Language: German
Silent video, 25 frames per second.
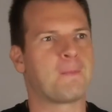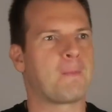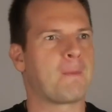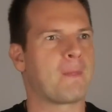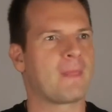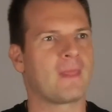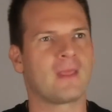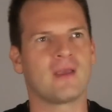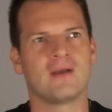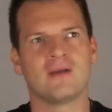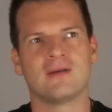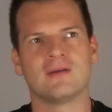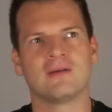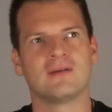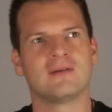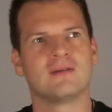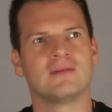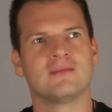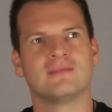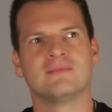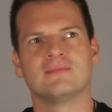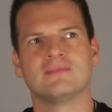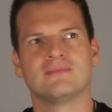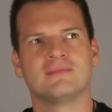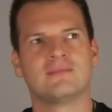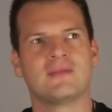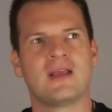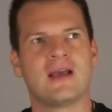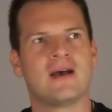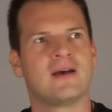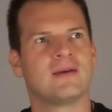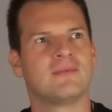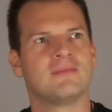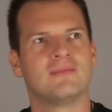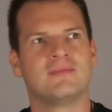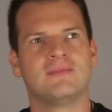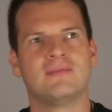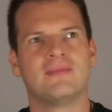ähm,
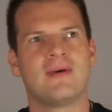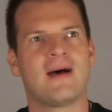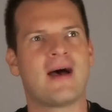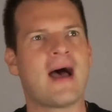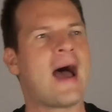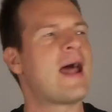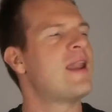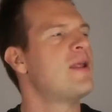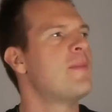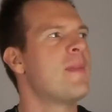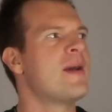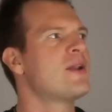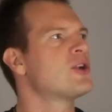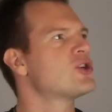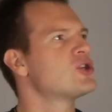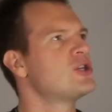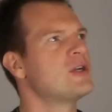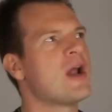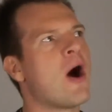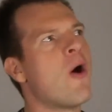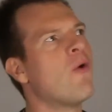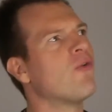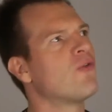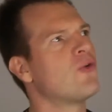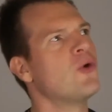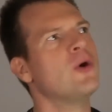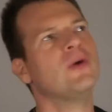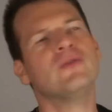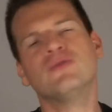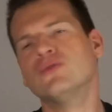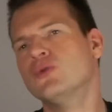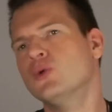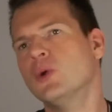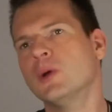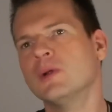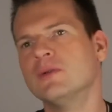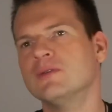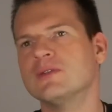ja, alle Menschen
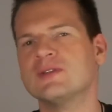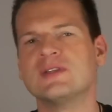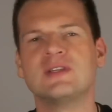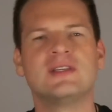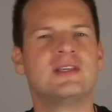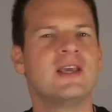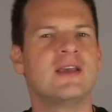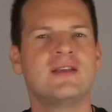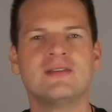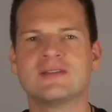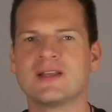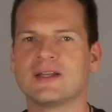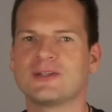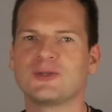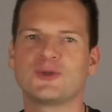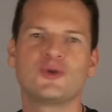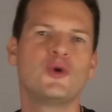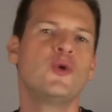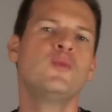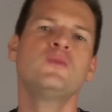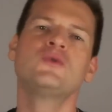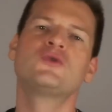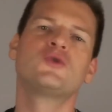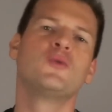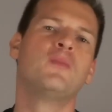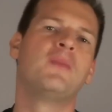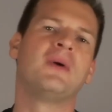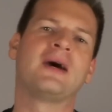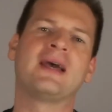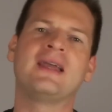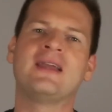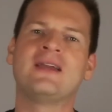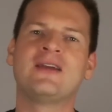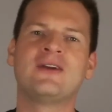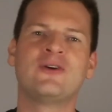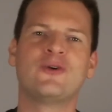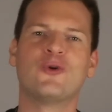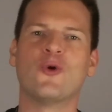aufhören würden, sich gegenseitig
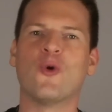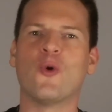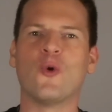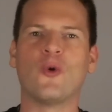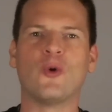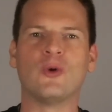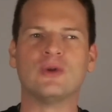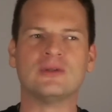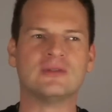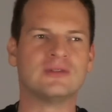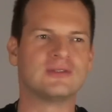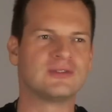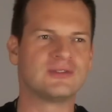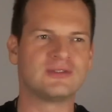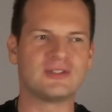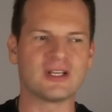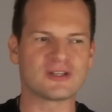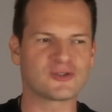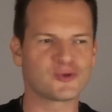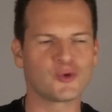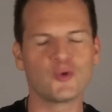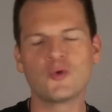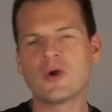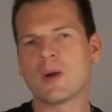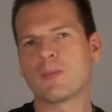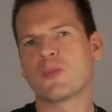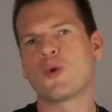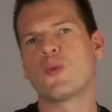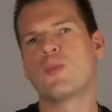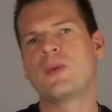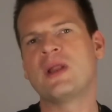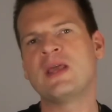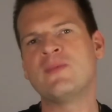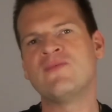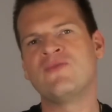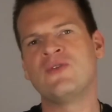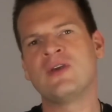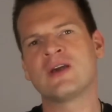umzubringen und das
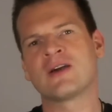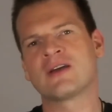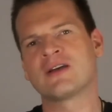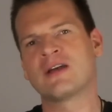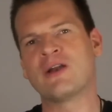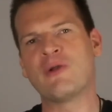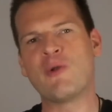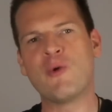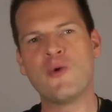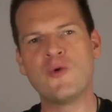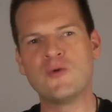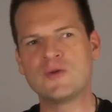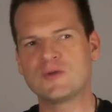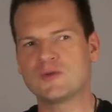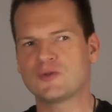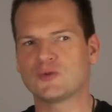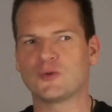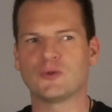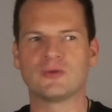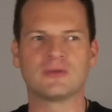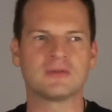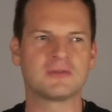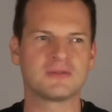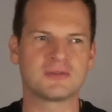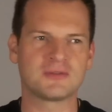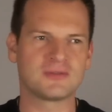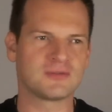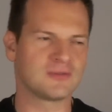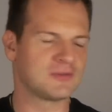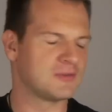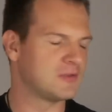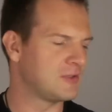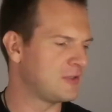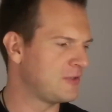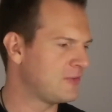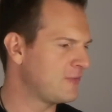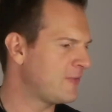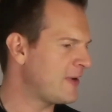Hungerproblem wäre gelöst und
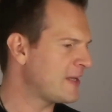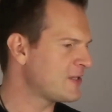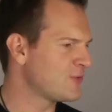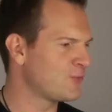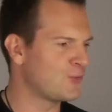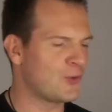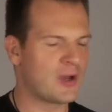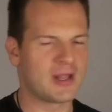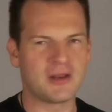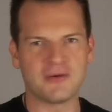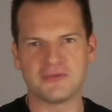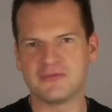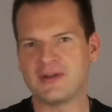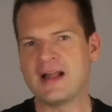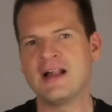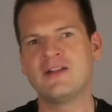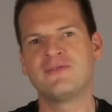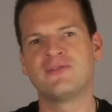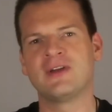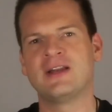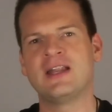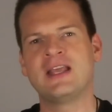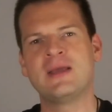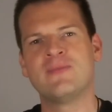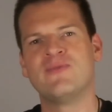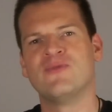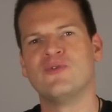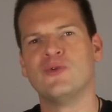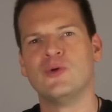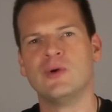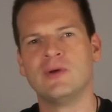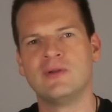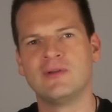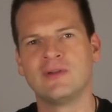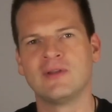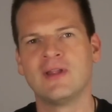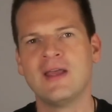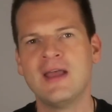äh, in was für einer Welt wir leben
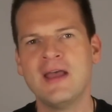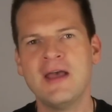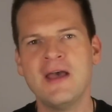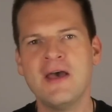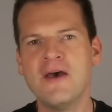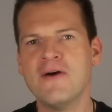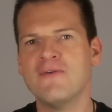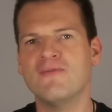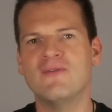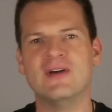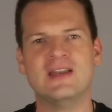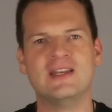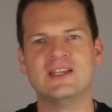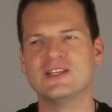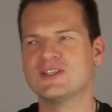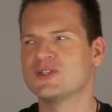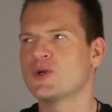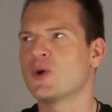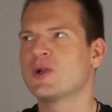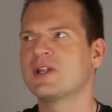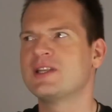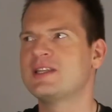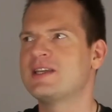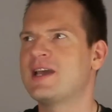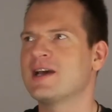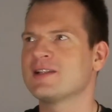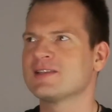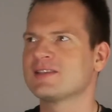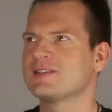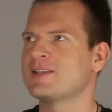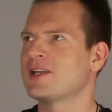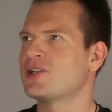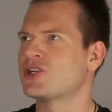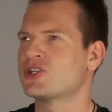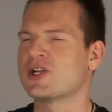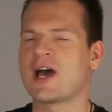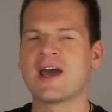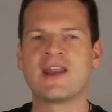würden, wenn die Sonne die ganze
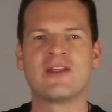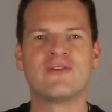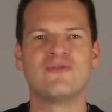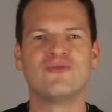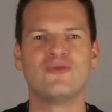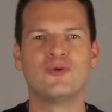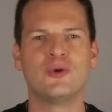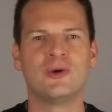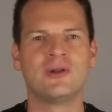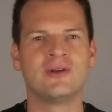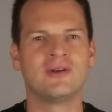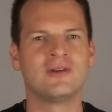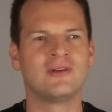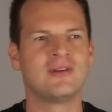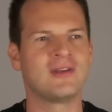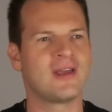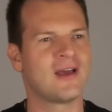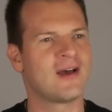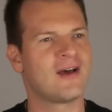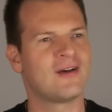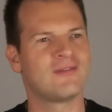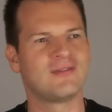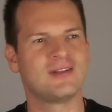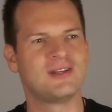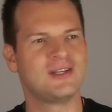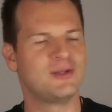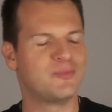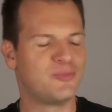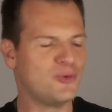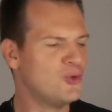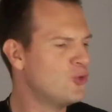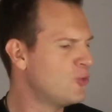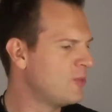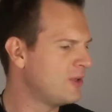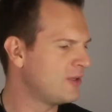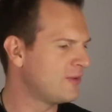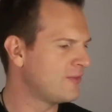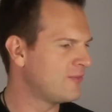Zeit scheinen würde, ja, wenn die
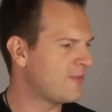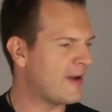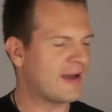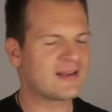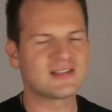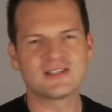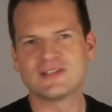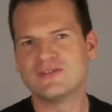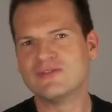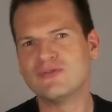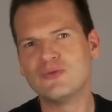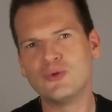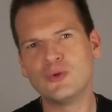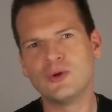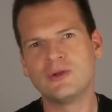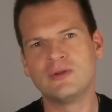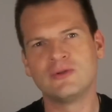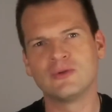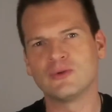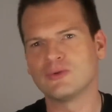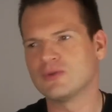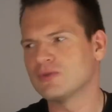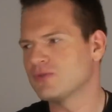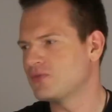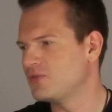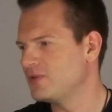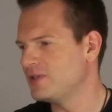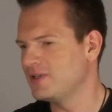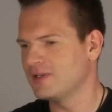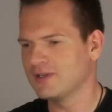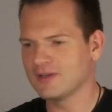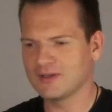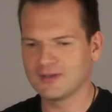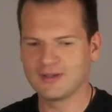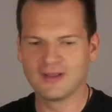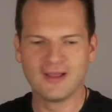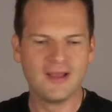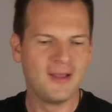Blumen wachsen würden und
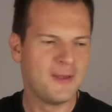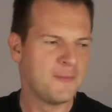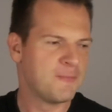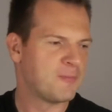wir